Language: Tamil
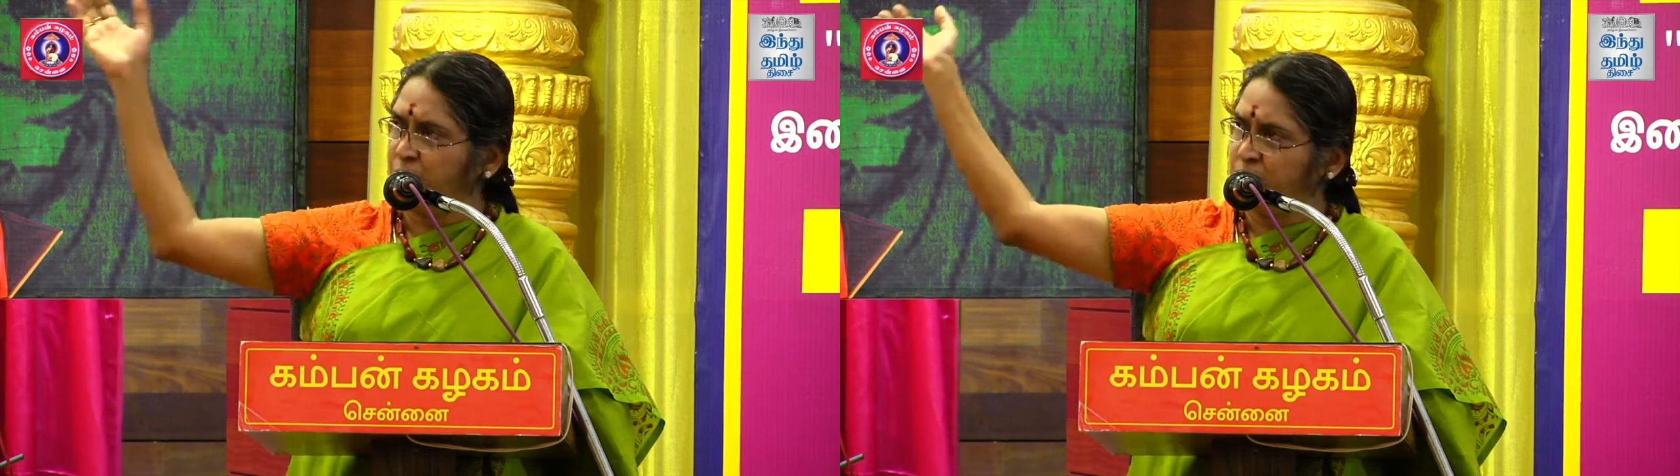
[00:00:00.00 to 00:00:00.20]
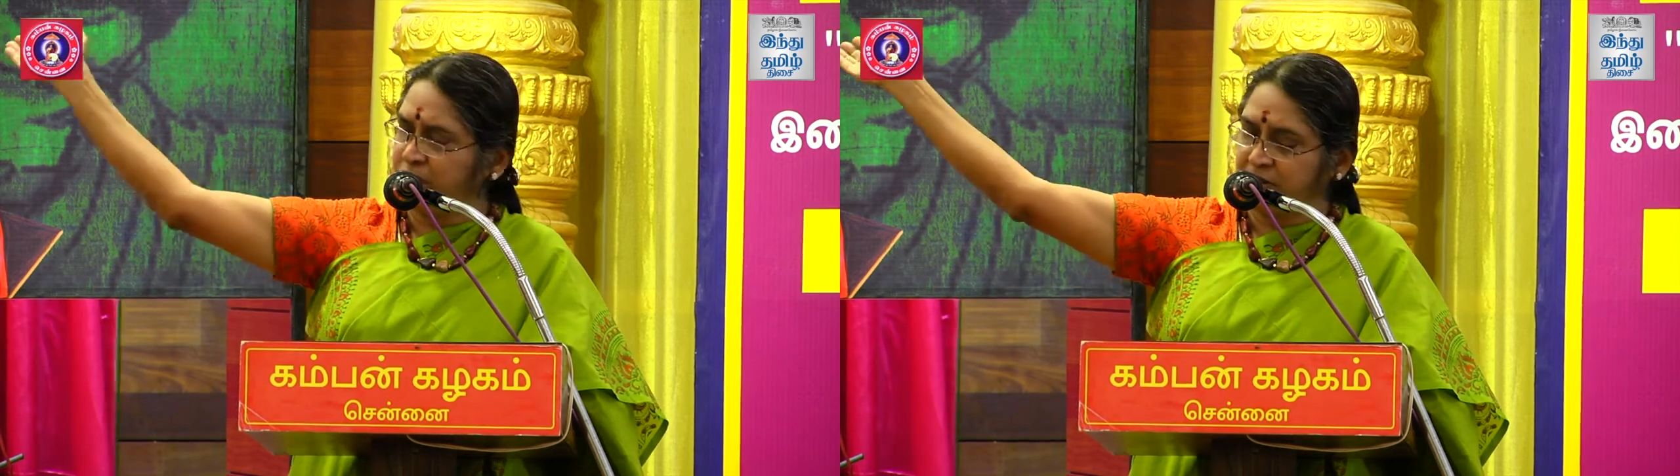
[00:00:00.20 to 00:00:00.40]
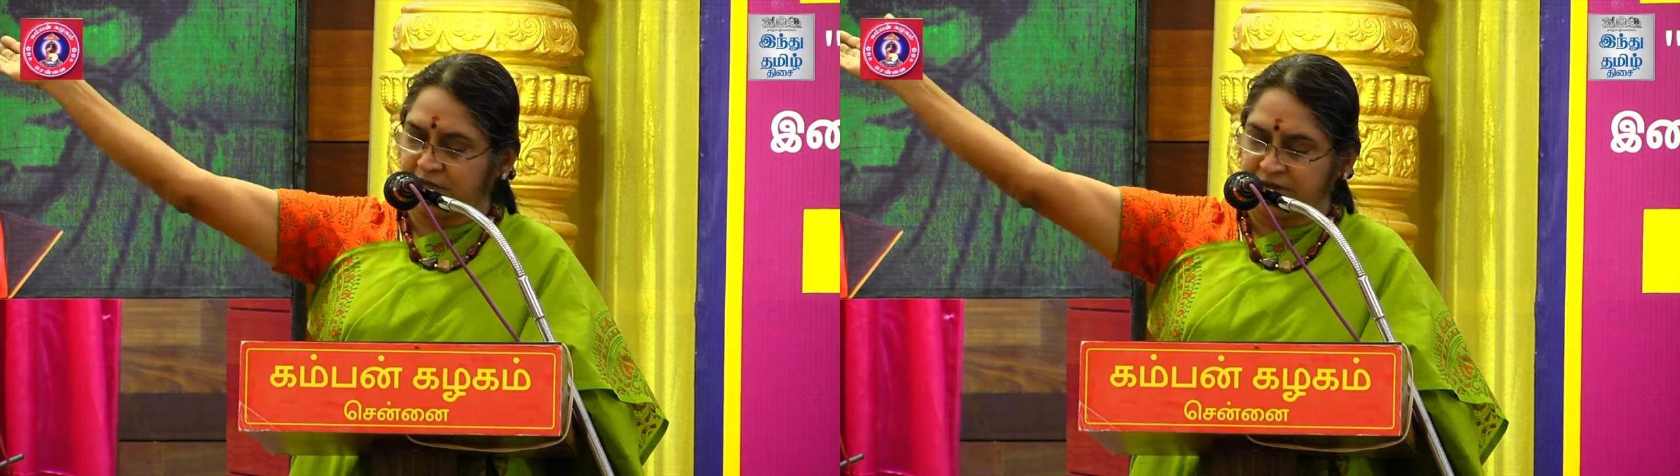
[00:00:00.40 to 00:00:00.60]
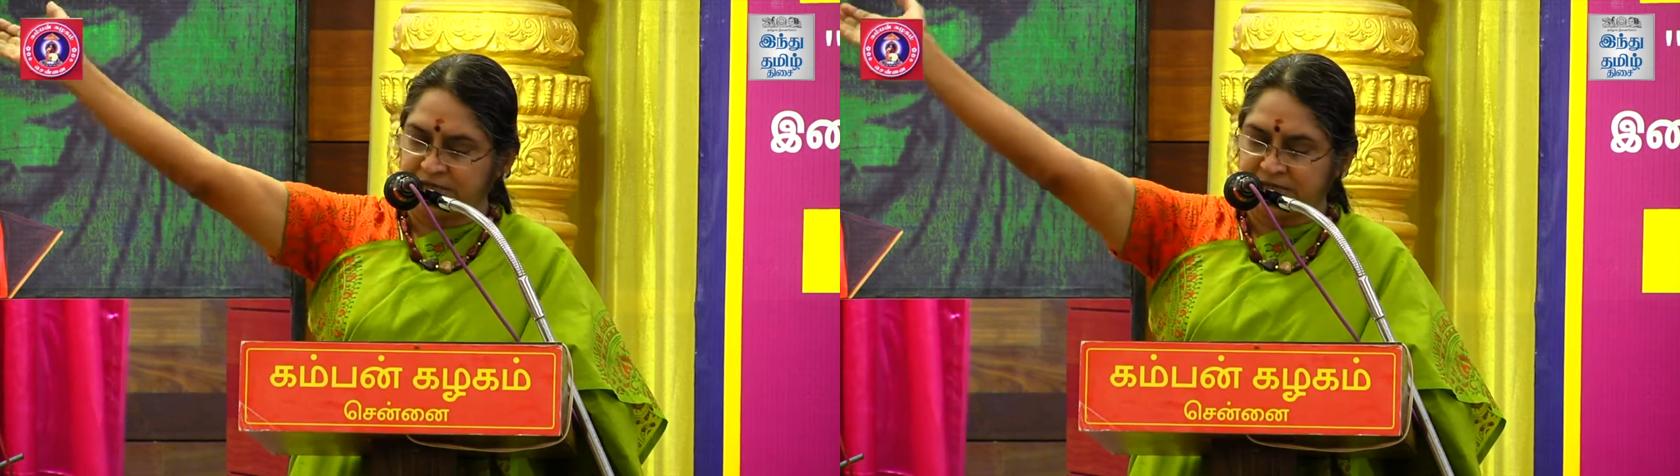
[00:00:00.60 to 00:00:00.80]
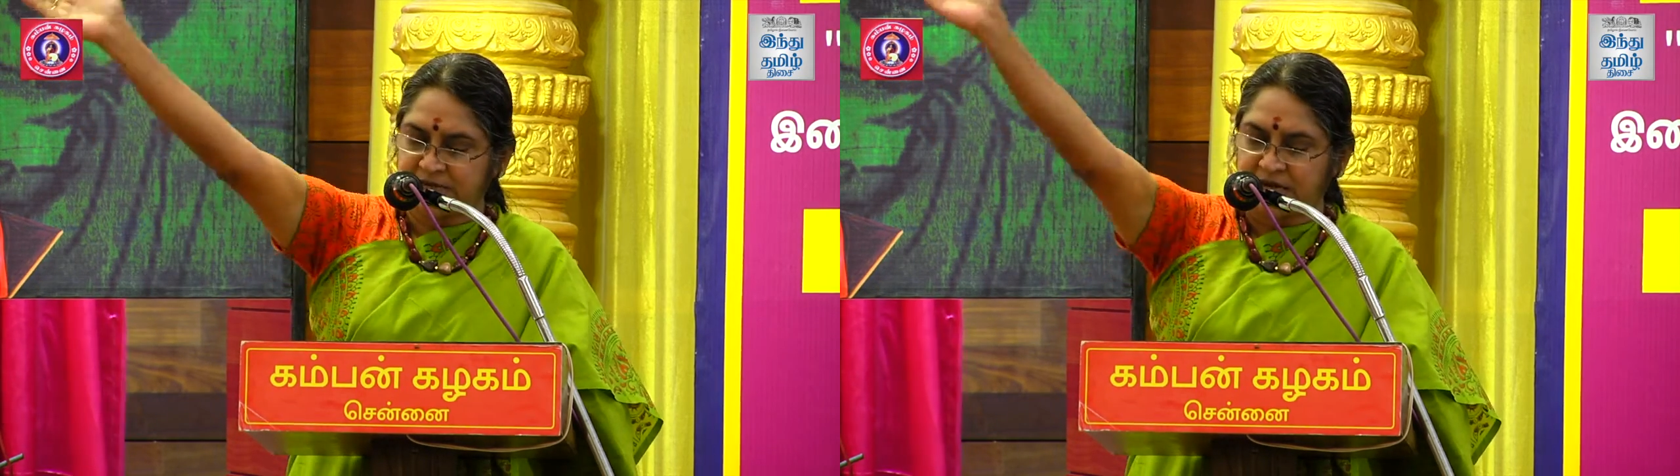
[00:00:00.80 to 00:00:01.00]
உடுத்த
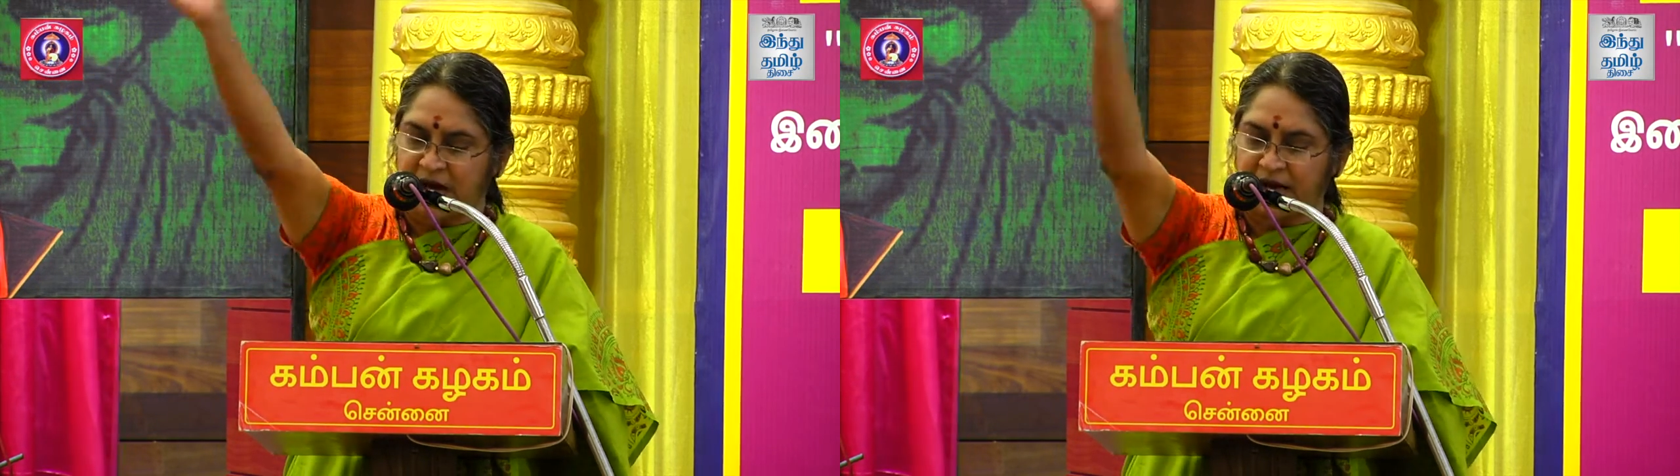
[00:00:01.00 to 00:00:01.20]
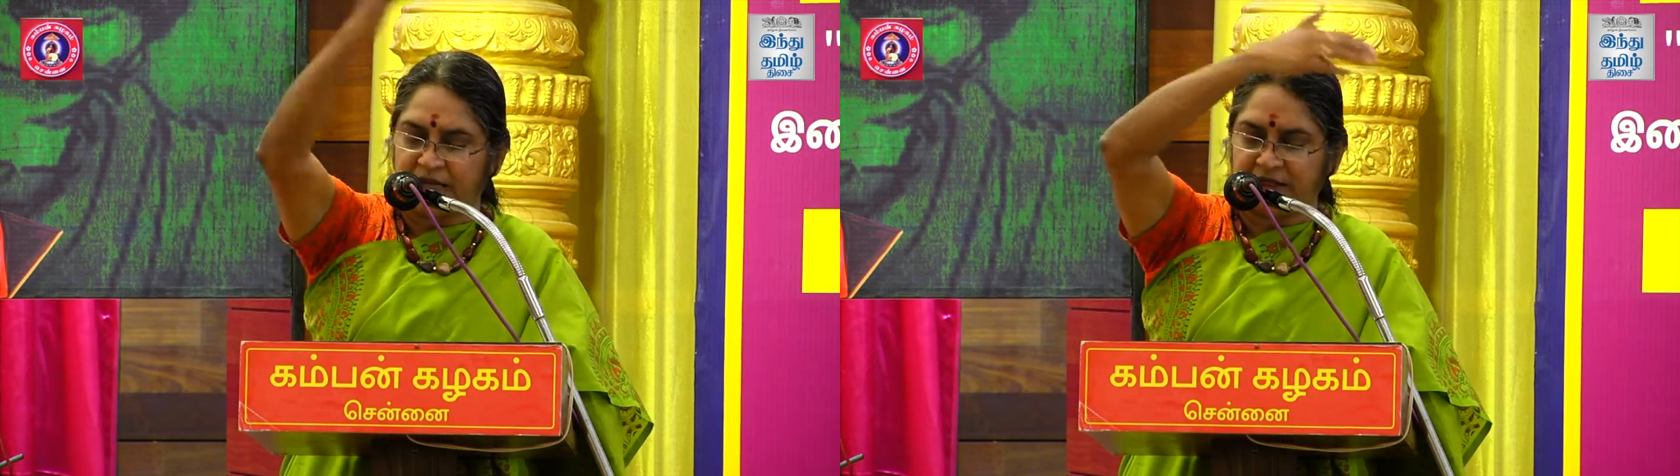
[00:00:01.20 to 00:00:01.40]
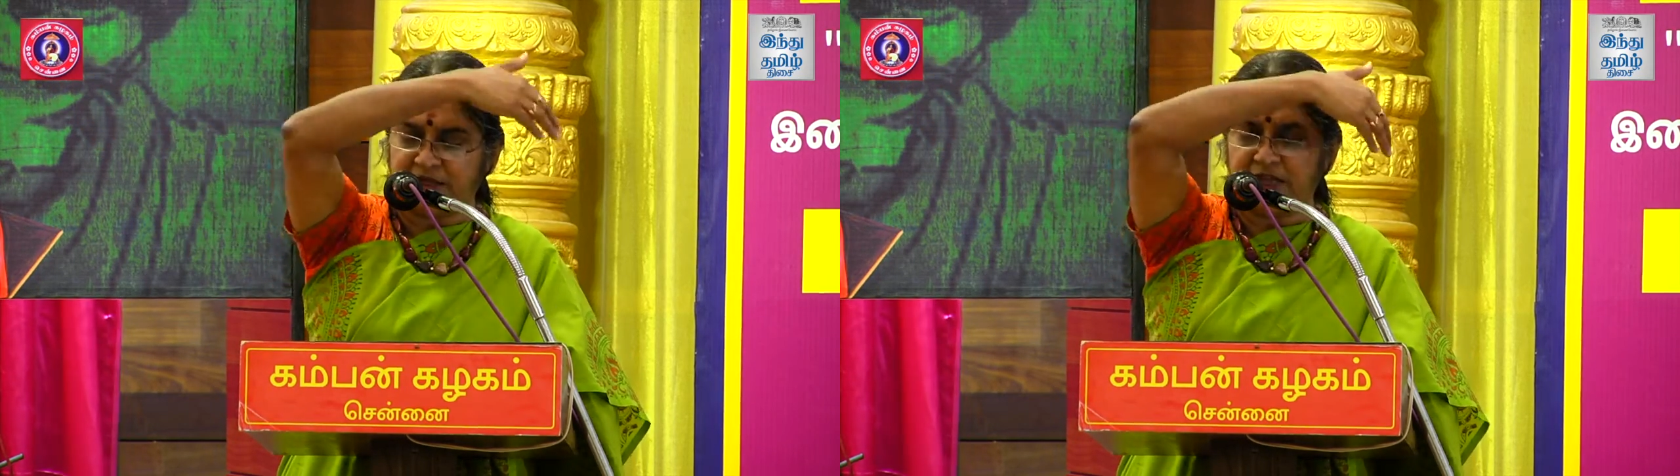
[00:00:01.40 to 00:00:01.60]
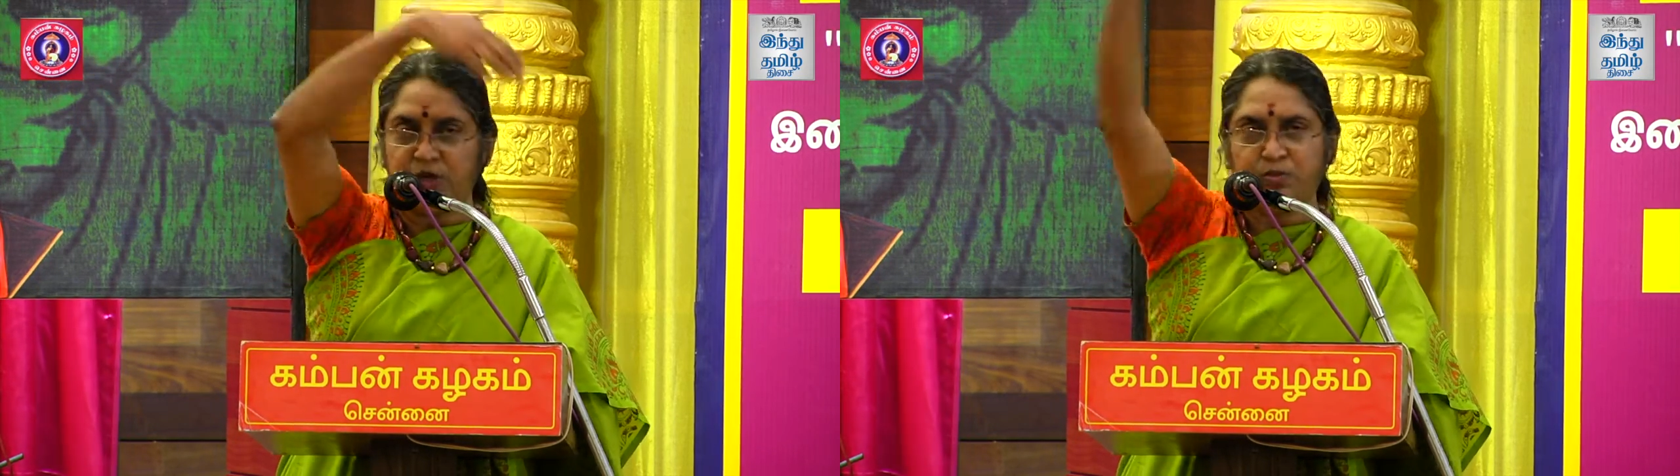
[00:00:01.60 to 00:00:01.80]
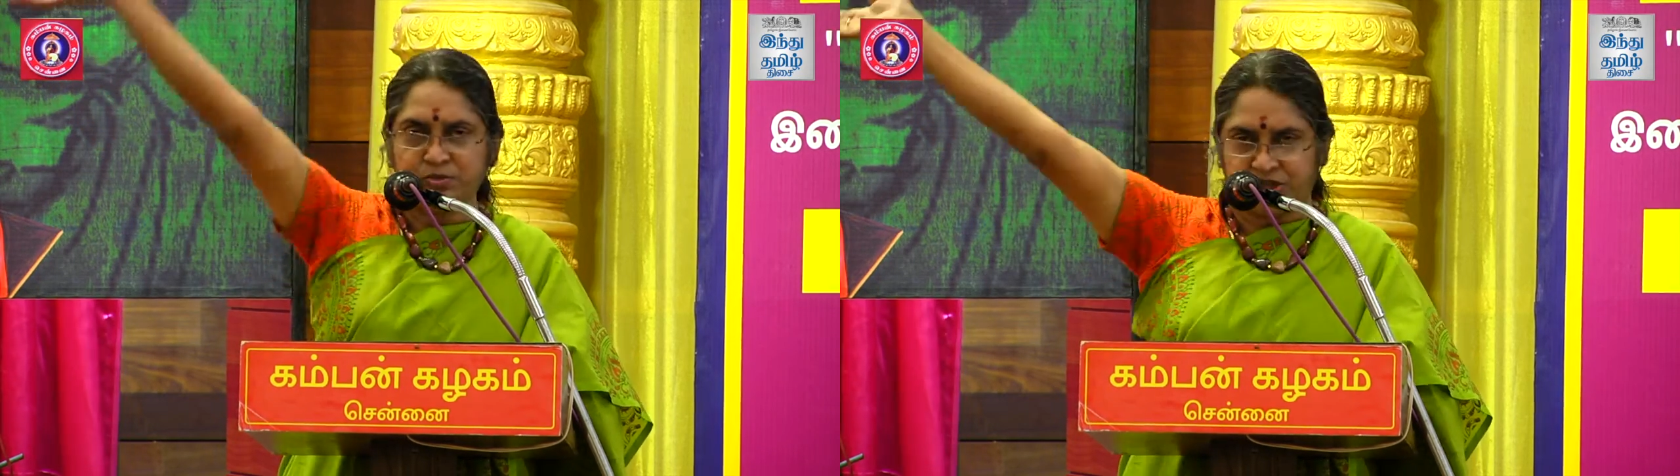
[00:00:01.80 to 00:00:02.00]
திசை
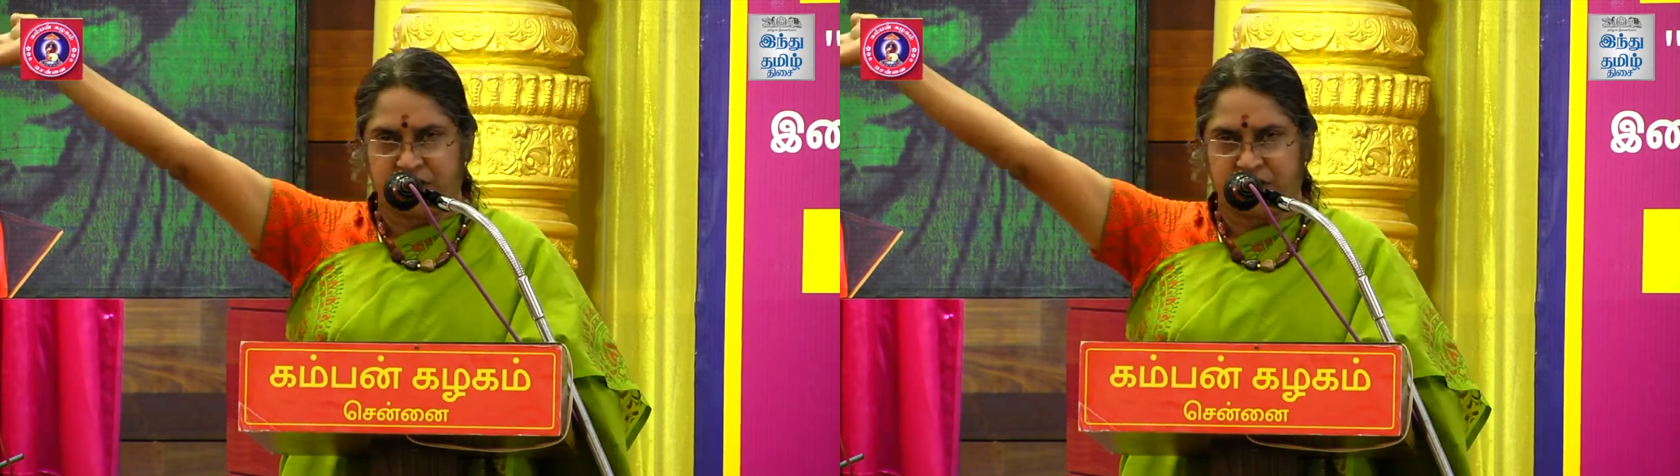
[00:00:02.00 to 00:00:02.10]
அனைத்தினும்